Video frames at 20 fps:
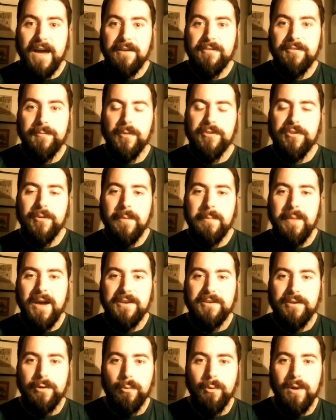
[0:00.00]
sposobem
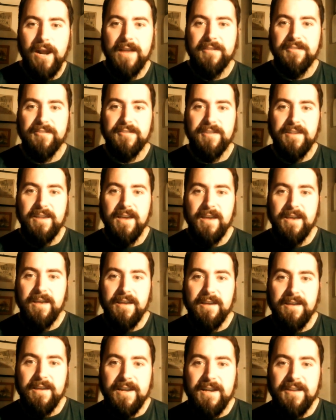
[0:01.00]
artykulacji,
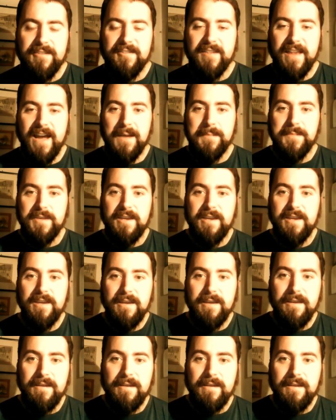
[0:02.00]
e, gestami.